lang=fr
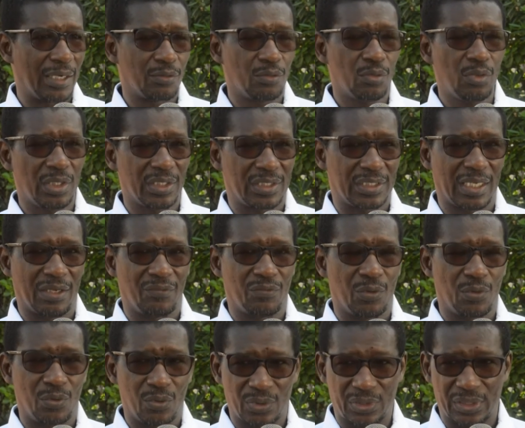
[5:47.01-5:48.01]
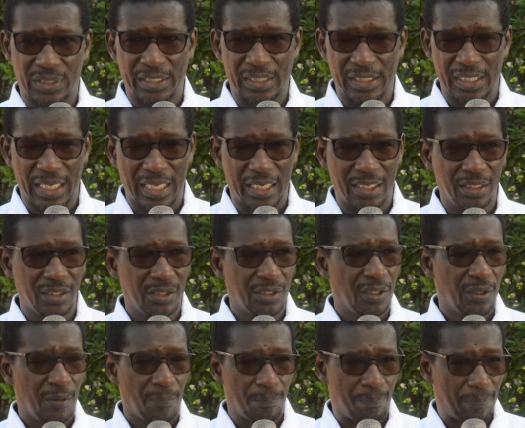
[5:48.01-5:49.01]
Nous le savons au Sénégal,
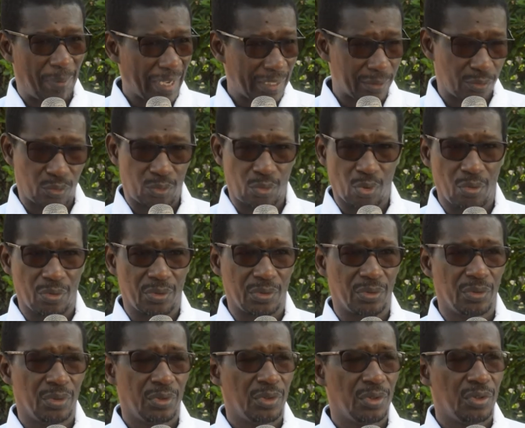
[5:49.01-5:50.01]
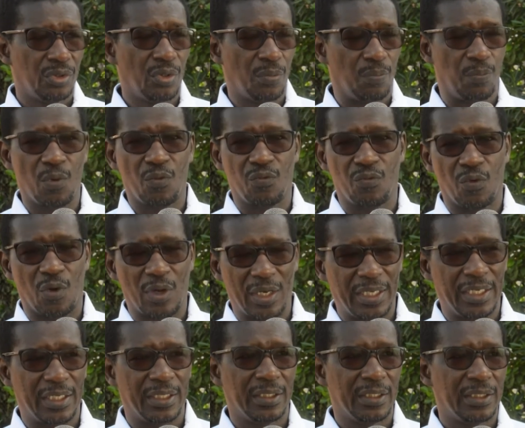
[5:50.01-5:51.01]
personne ne peut
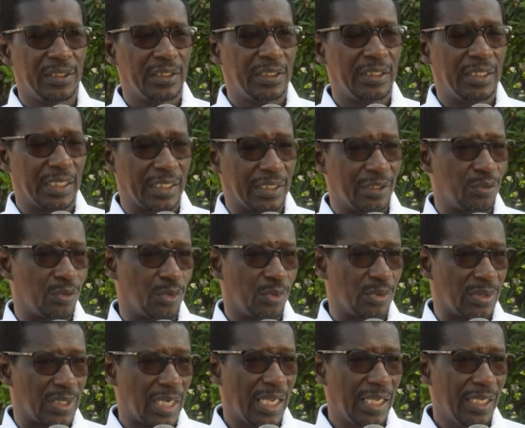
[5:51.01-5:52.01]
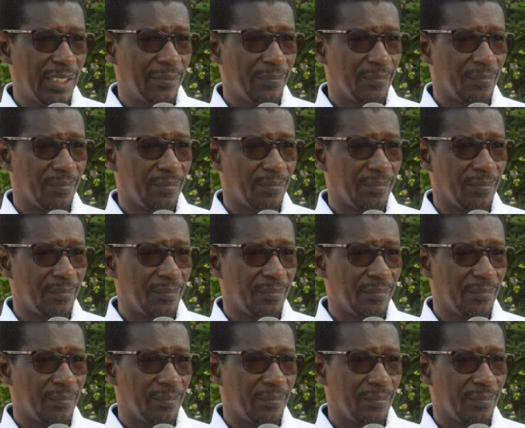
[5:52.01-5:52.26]
voler les résultats.